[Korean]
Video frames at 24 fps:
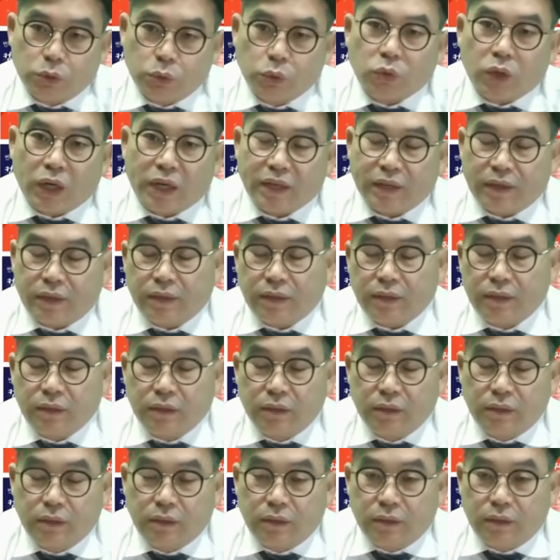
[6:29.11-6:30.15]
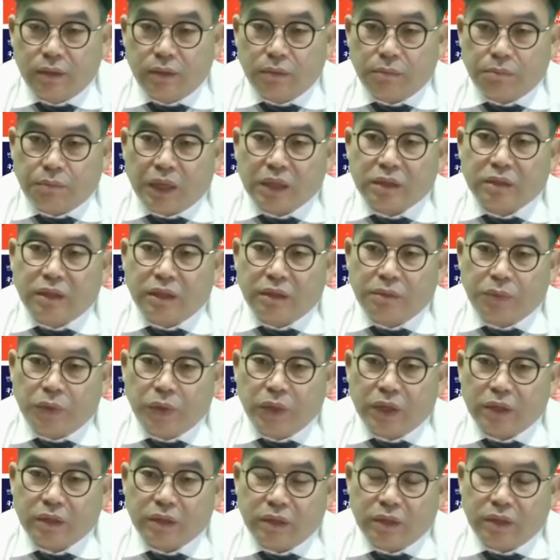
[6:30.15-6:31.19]
육항에 막대
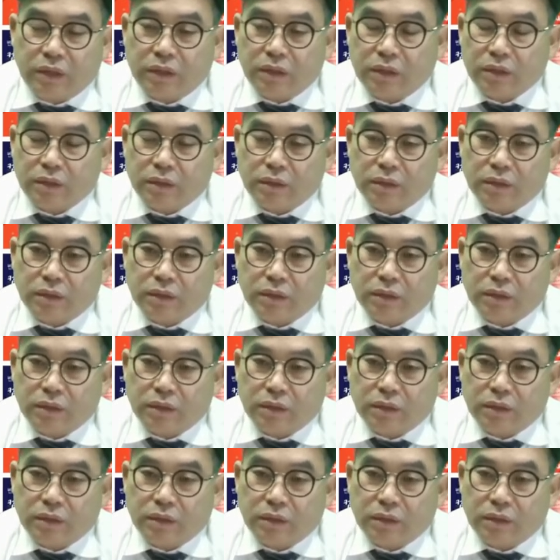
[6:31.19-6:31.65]
모양의